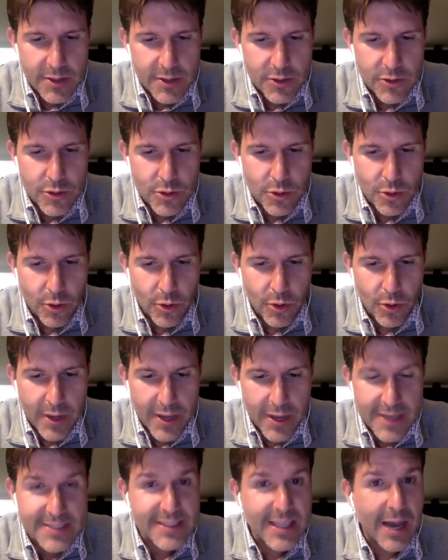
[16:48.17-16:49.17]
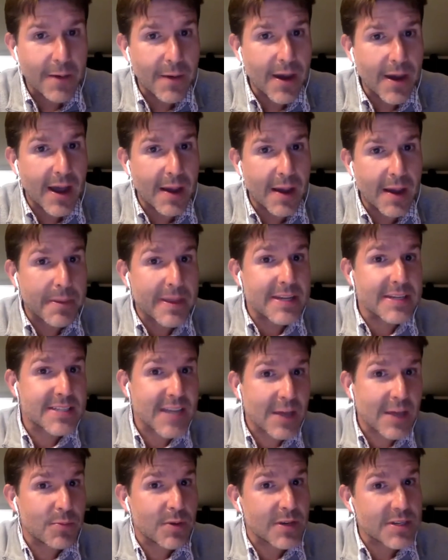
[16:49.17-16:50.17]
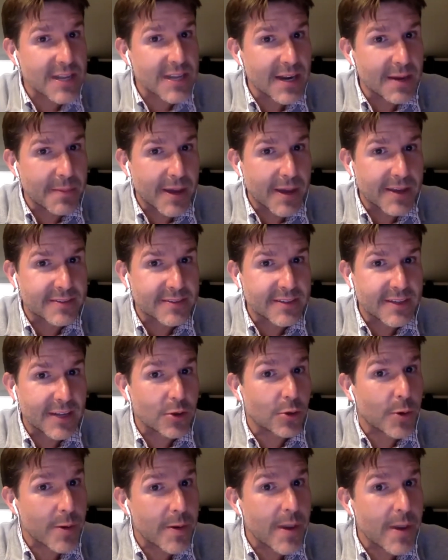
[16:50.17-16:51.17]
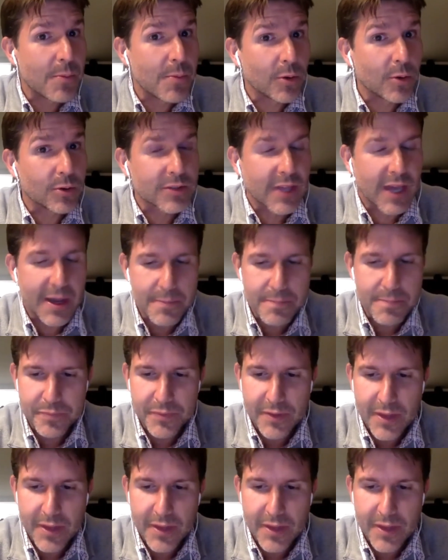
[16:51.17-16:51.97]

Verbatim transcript: Yo estaba pensando hacer la maestría, yo vivía en Bogotá,